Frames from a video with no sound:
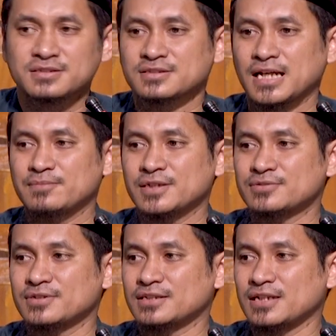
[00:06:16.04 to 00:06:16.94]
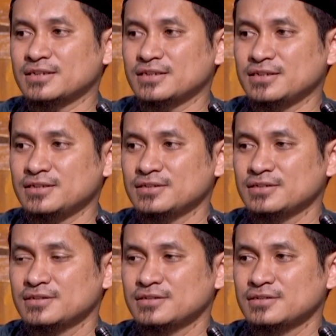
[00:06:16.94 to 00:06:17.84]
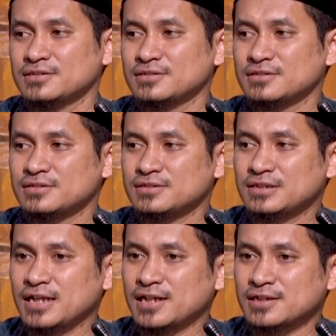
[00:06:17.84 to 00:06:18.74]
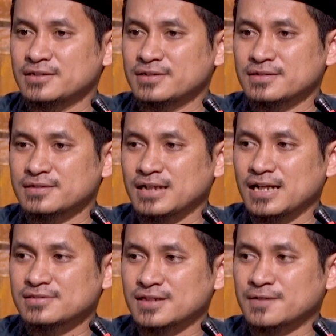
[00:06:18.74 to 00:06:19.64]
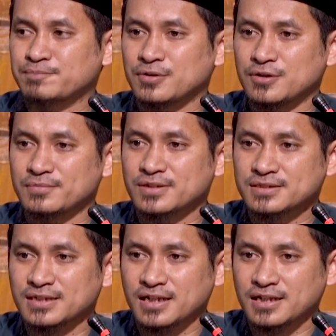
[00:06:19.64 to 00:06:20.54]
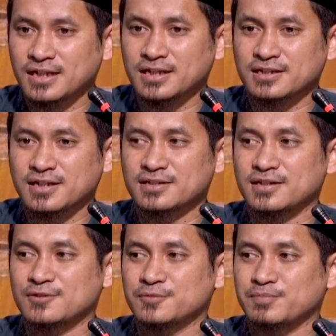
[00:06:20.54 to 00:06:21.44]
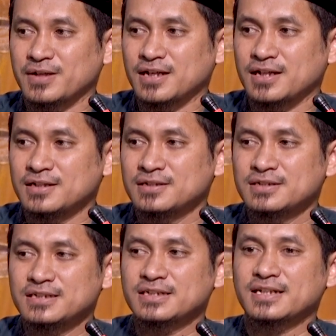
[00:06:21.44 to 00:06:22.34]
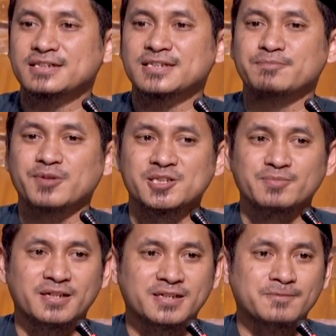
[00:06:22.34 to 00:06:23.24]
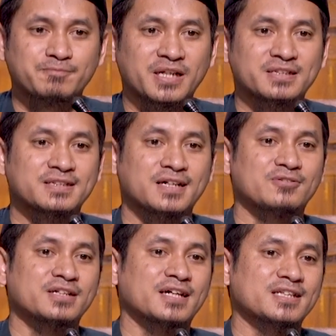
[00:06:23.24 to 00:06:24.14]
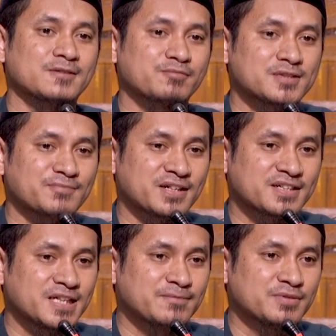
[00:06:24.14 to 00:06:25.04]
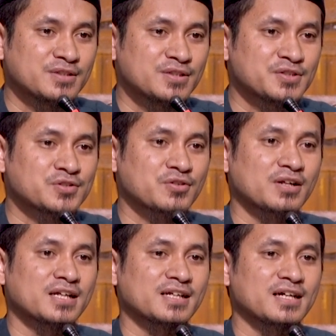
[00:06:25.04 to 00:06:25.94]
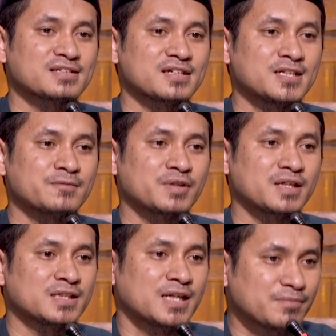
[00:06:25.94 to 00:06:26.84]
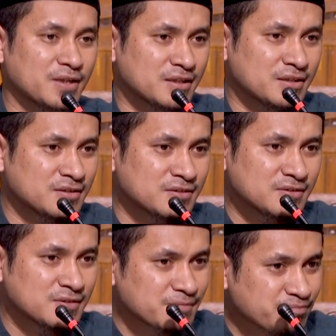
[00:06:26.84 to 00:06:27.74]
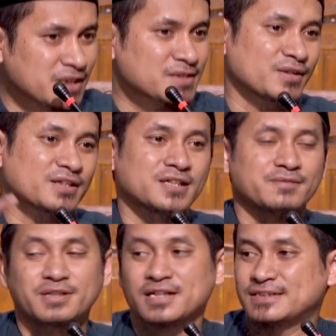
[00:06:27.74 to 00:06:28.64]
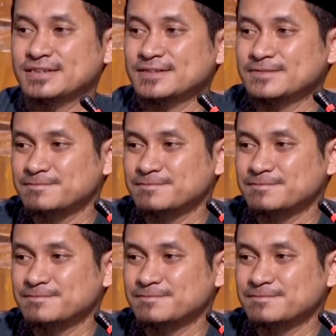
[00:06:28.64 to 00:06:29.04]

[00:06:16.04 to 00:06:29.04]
Sama juga tadi yang ngasar belum kerjakan karena lupa ingatnya pas maghrib. Berarti kalau ingatnya pas maghrib, sholat ngasarnya berarti kapan? Pas maghrib tadi.